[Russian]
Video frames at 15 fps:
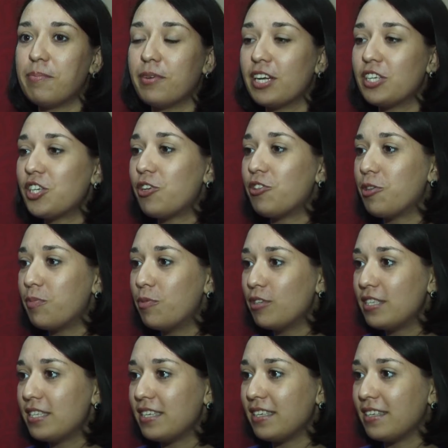Поражают
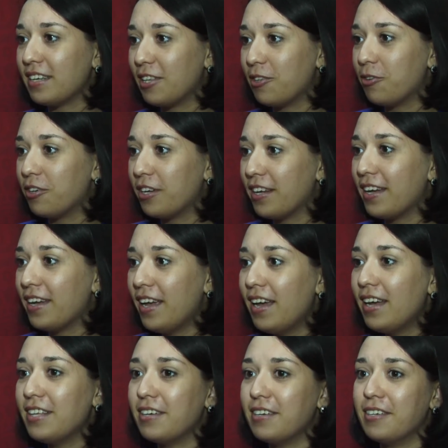эмоции, которые
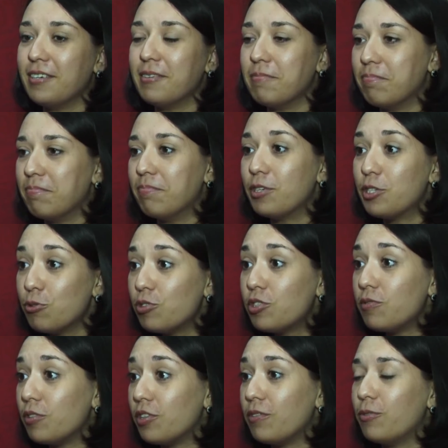э,
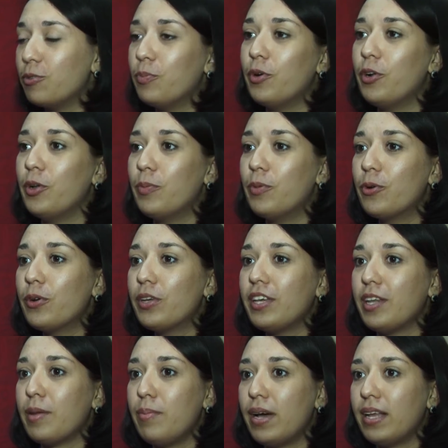присутствуют на футбольном
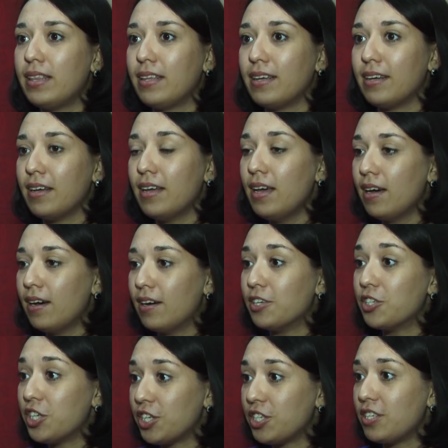уроке. Ребята э,
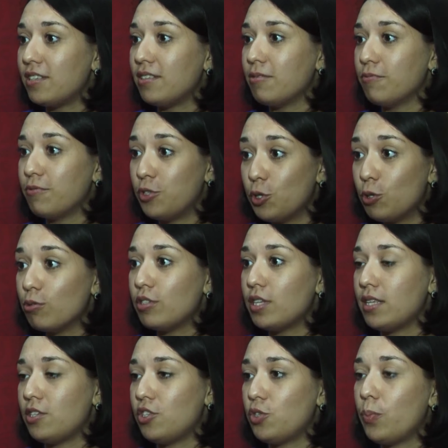жаждут все
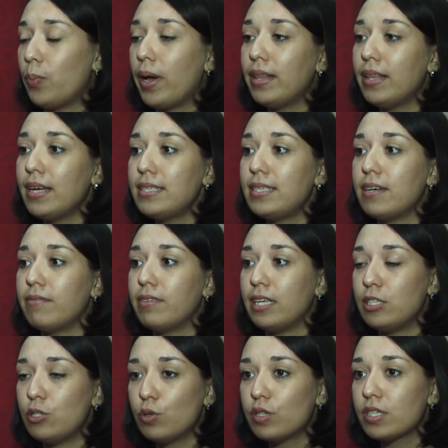узнать о чемпионате, о
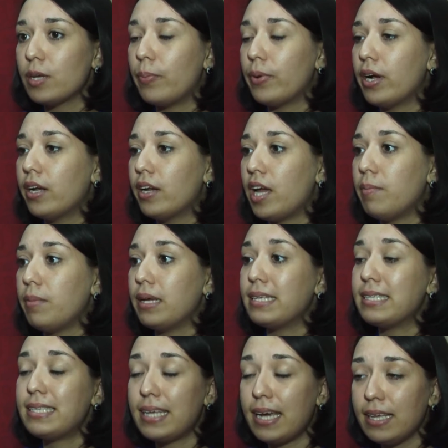волонтерской программе.
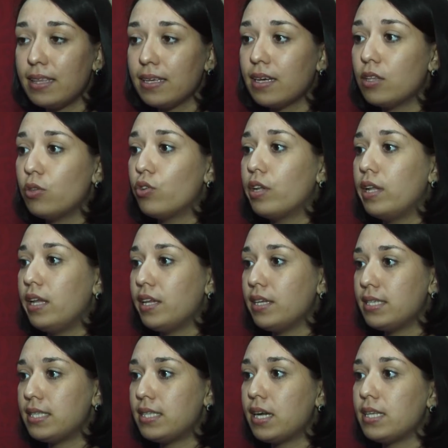Сайты, которые для
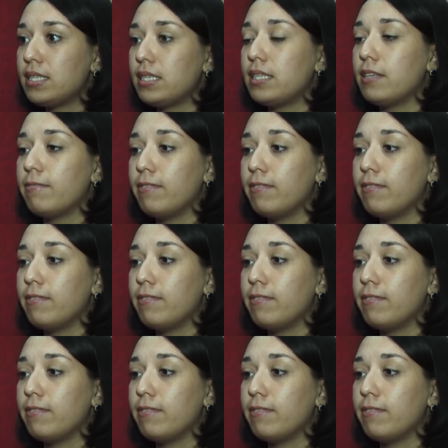регистрации, это